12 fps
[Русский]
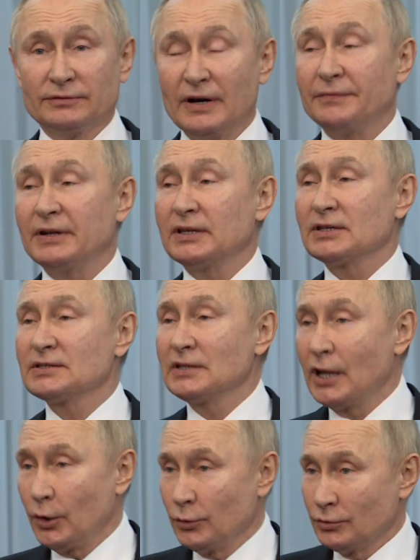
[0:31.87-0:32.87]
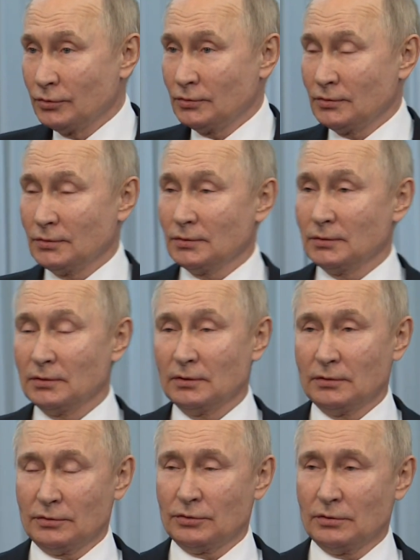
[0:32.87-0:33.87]
в Африке знают,
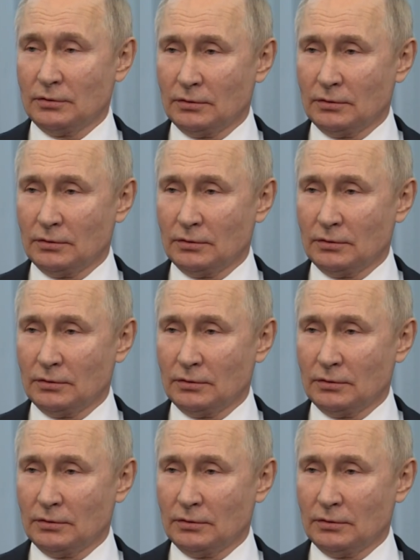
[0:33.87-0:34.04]
э,